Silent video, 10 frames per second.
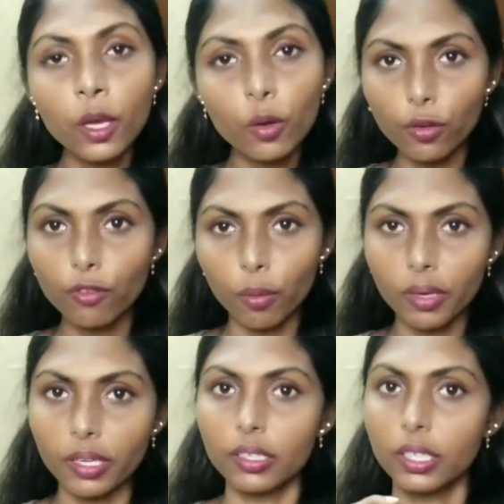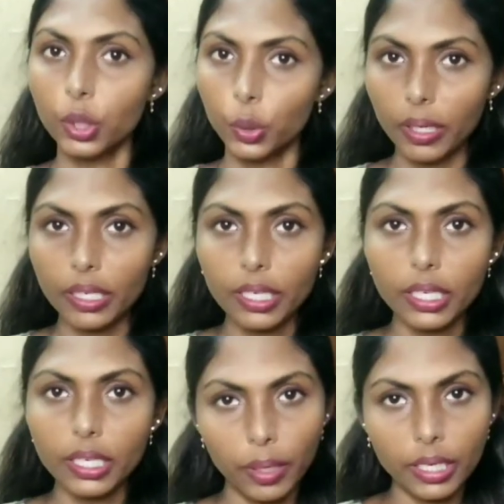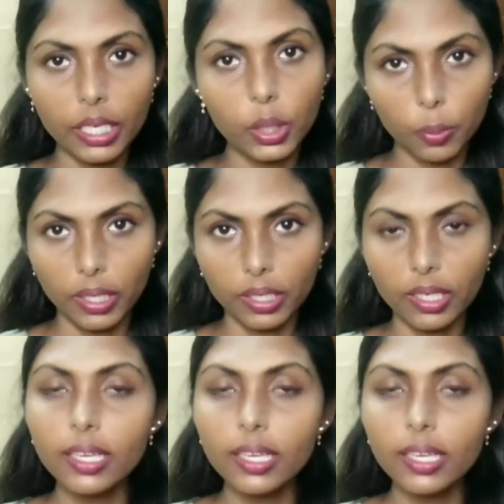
ஒரு ஃபார்முலா இருக்குது டுவெண்ட்டி டுவெண்ட்டி டுவெண்ட்டி